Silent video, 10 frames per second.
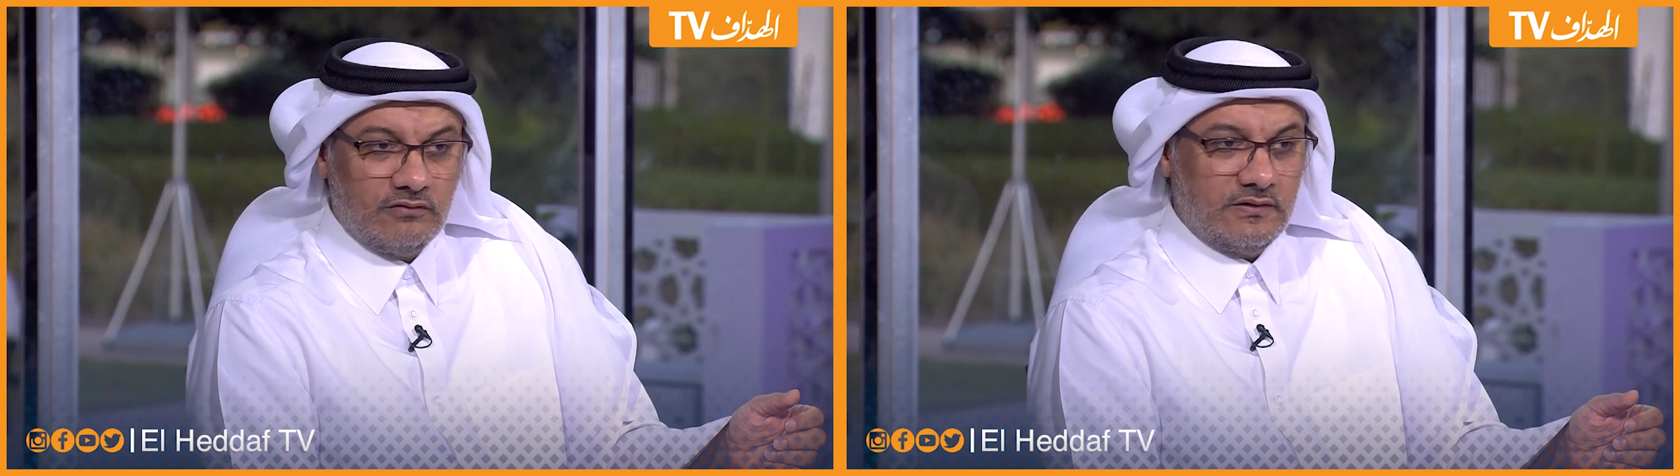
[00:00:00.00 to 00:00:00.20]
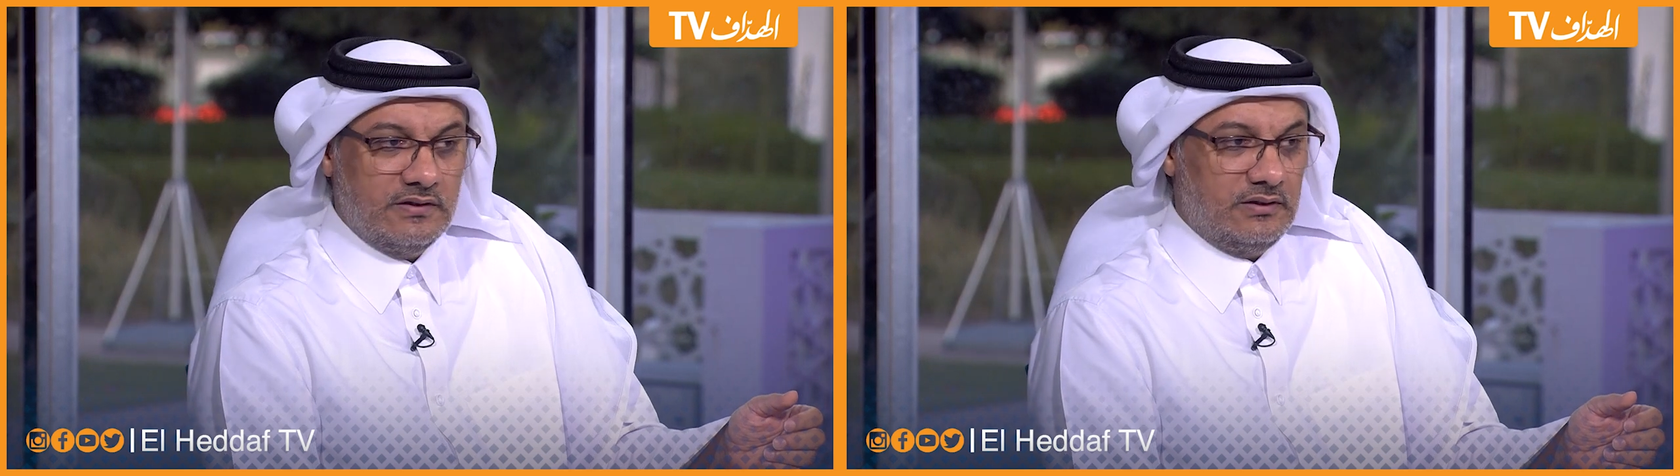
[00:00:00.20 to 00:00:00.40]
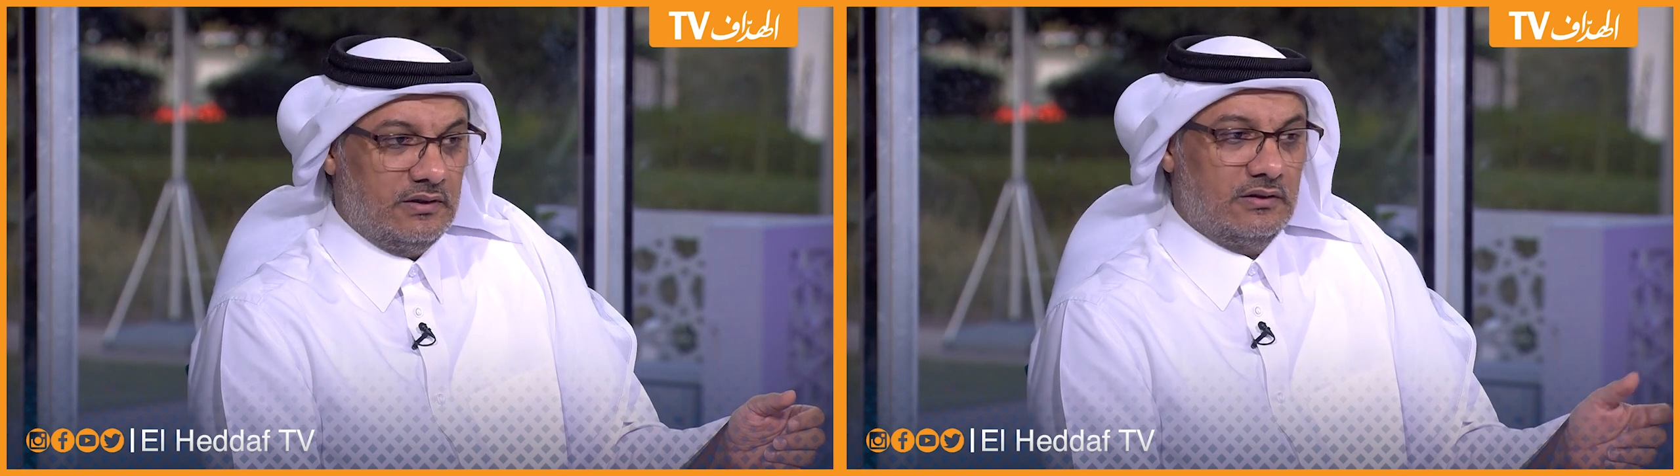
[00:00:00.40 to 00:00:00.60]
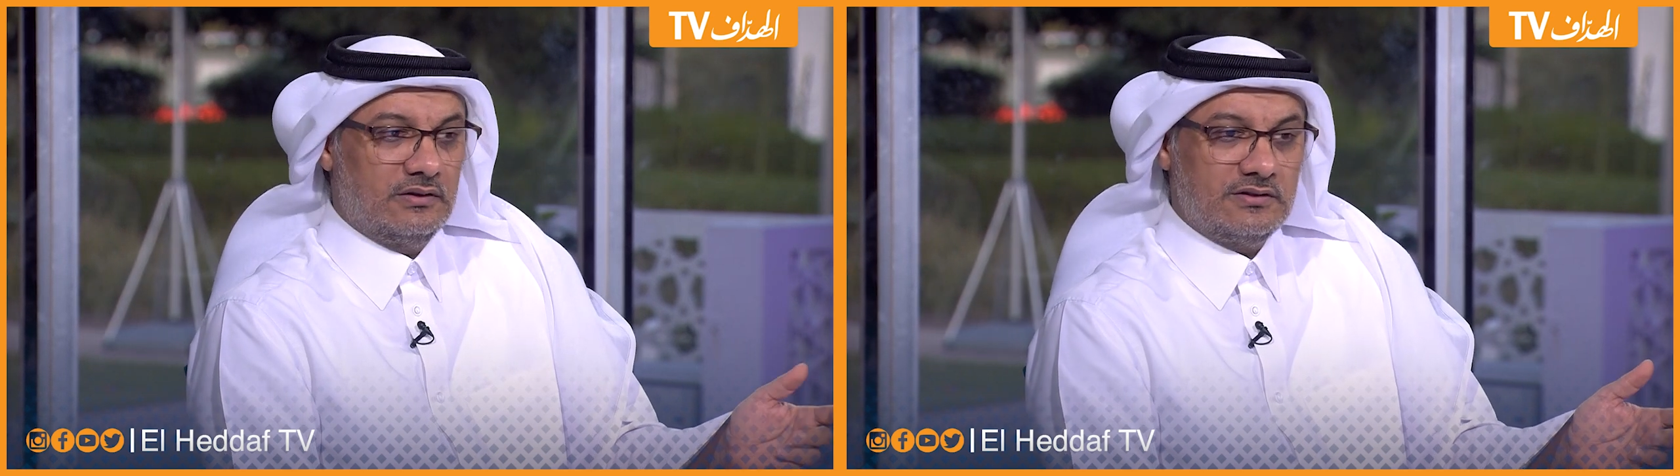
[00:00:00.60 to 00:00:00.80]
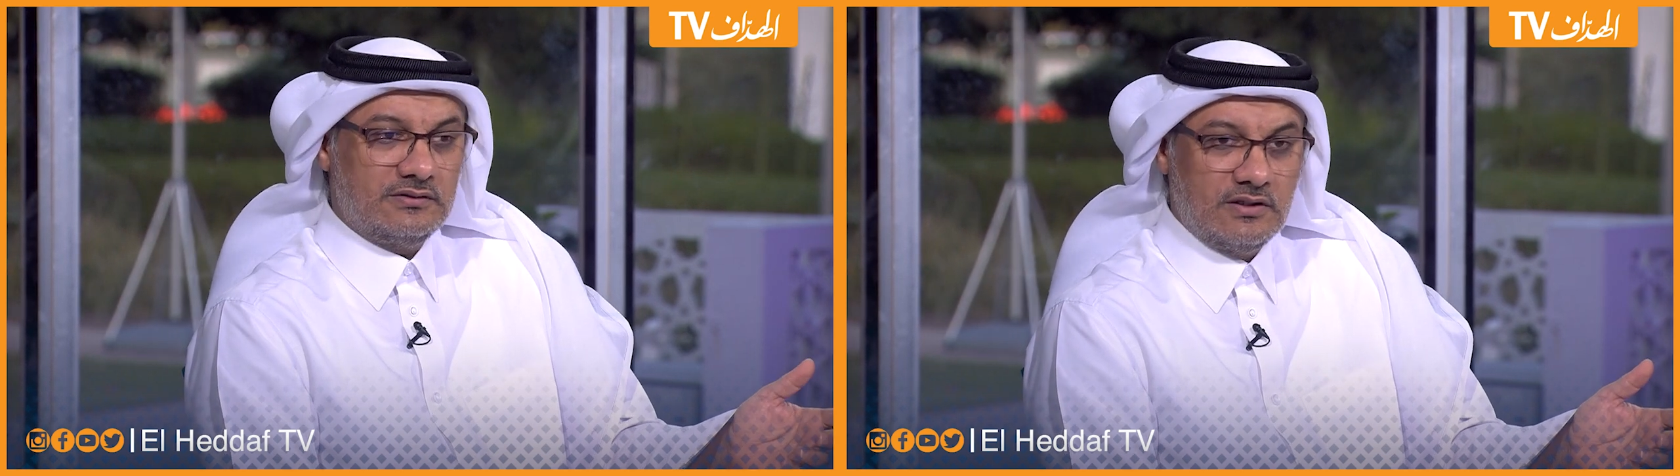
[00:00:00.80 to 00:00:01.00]

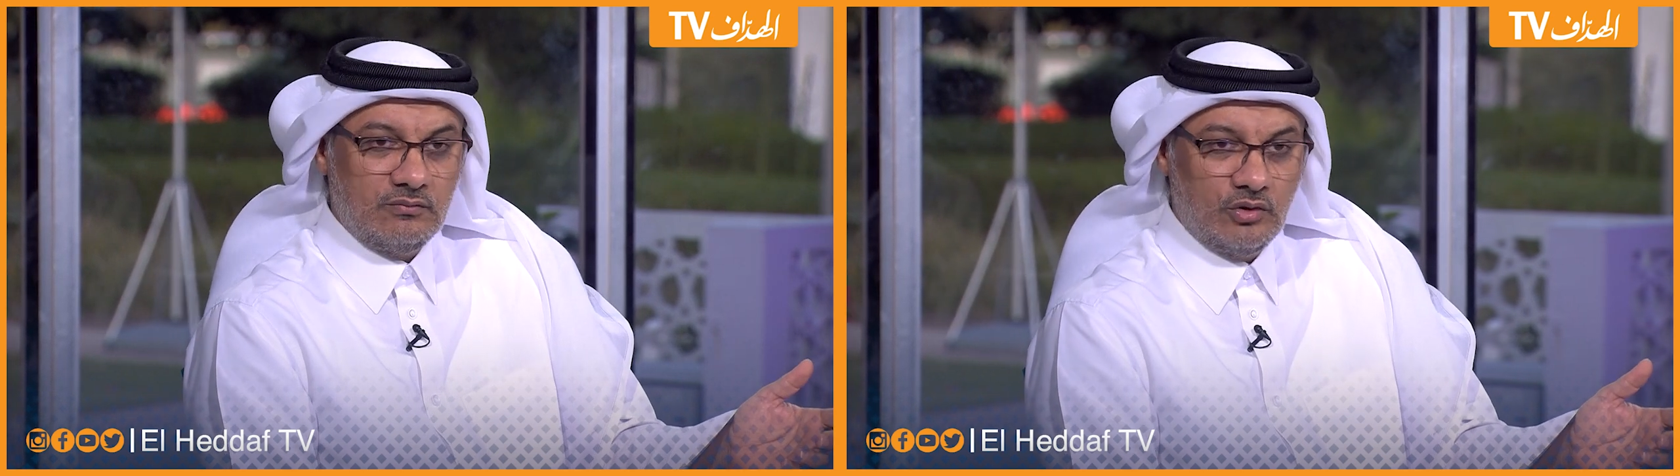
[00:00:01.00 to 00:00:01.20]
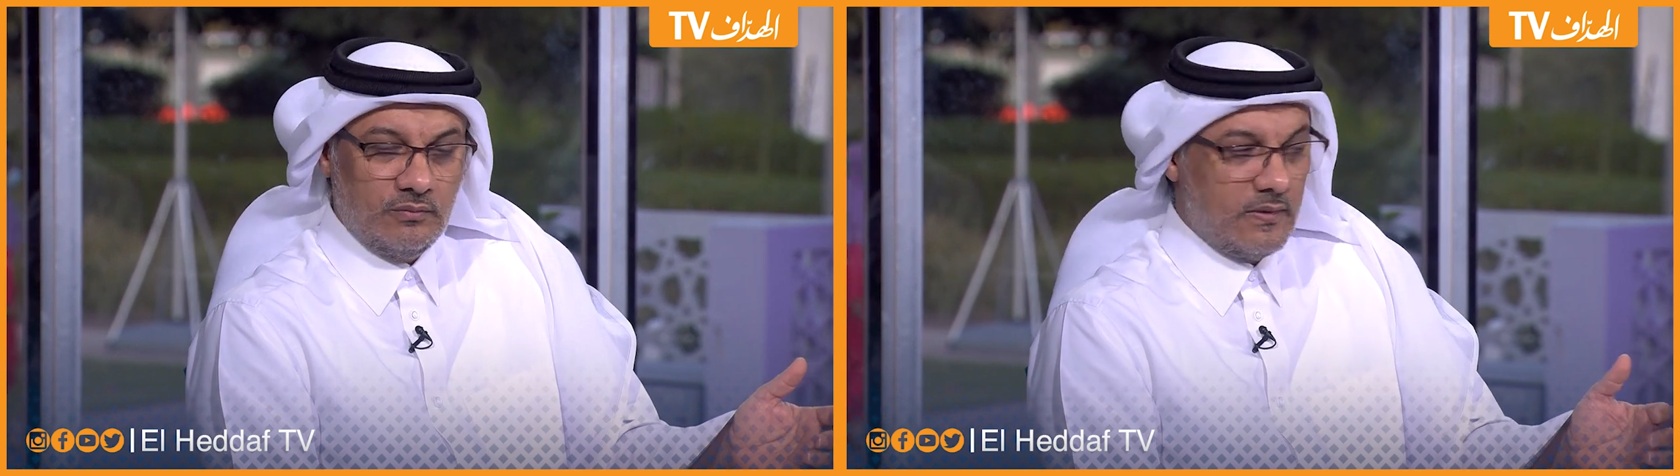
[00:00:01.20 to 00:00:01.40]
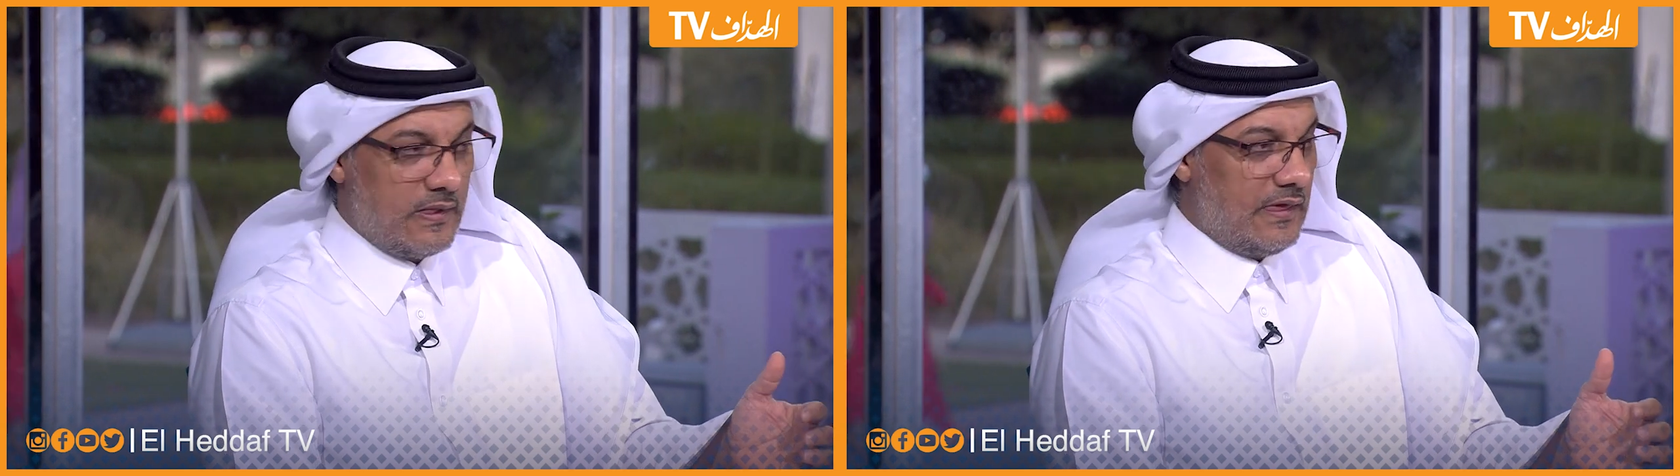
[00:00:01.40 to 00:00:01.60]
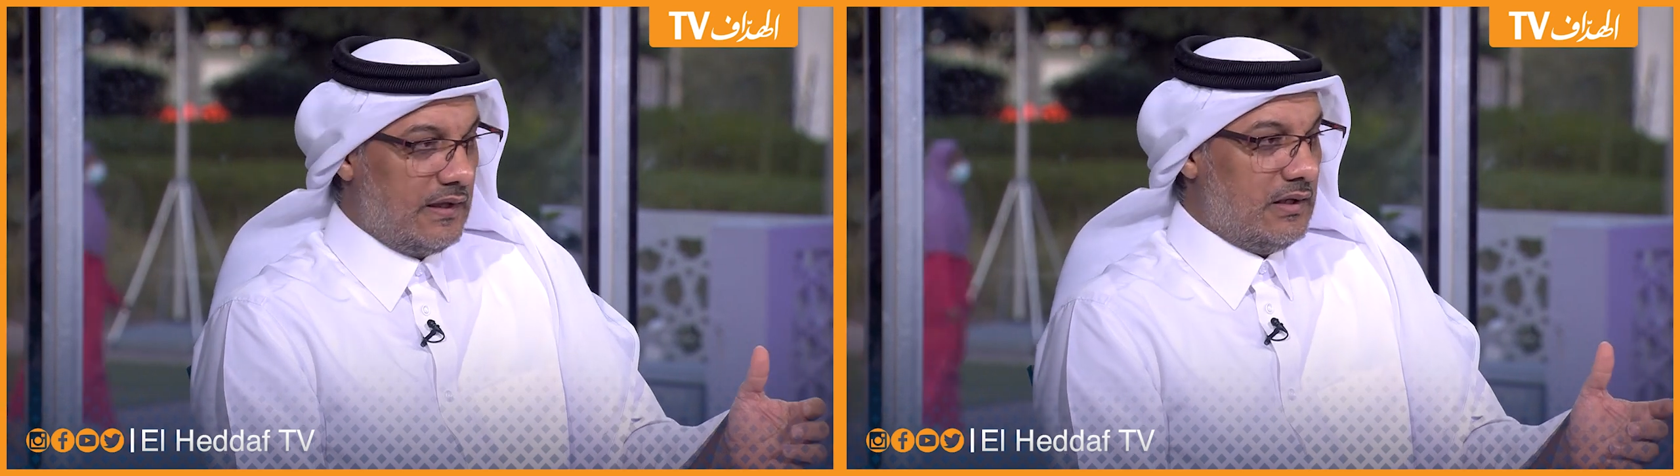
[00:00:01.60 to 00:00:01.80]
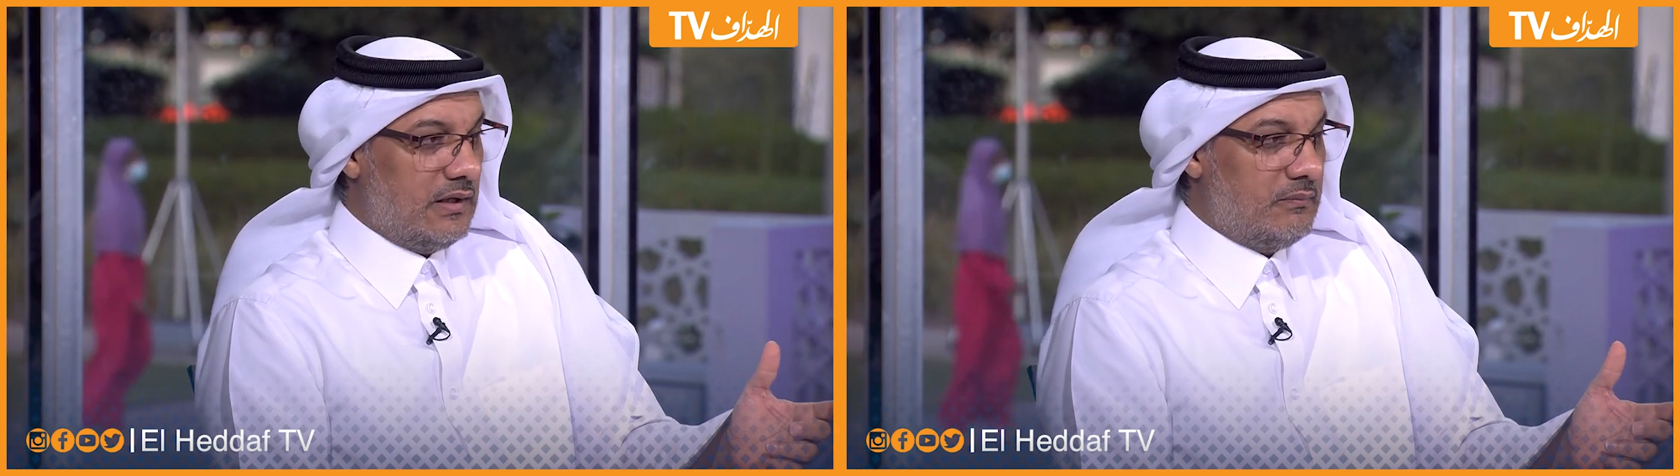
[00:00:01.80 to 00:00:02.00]
الفنيه جدا مهم
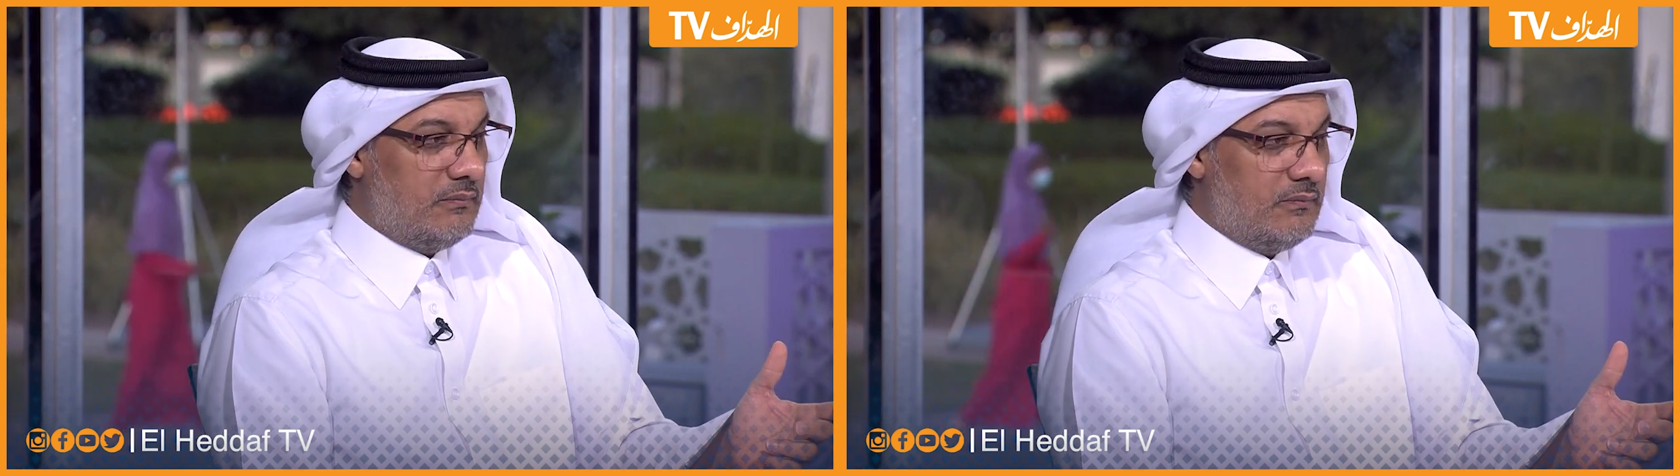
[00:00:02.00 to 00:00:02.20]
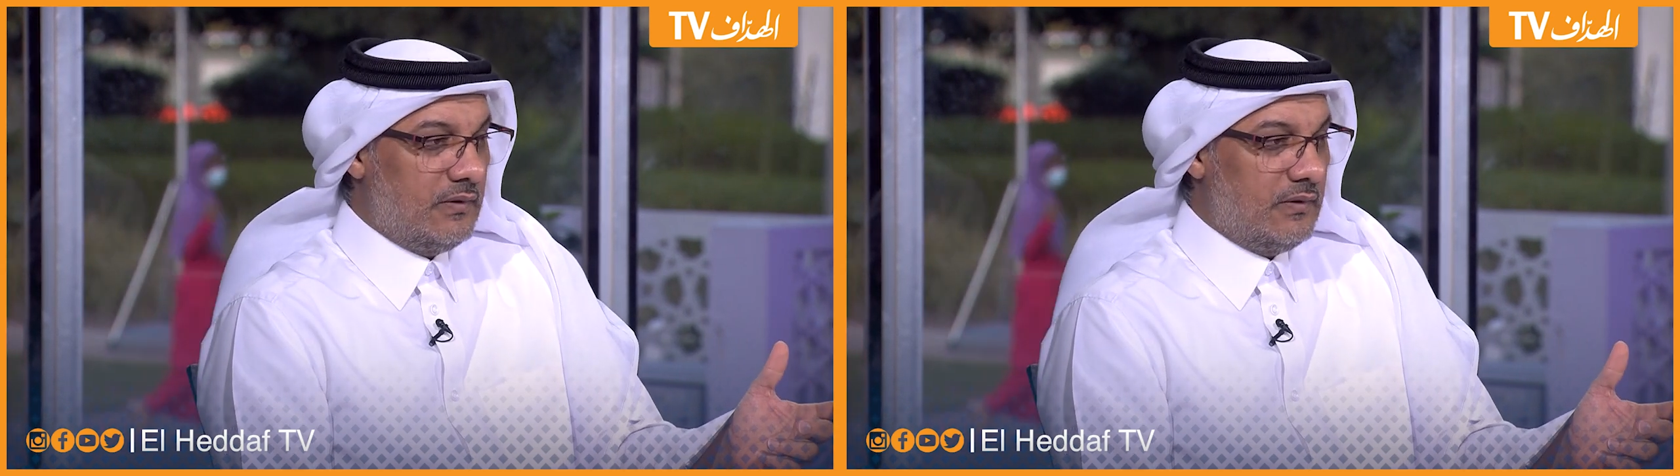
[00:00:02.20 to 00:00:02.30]
آه،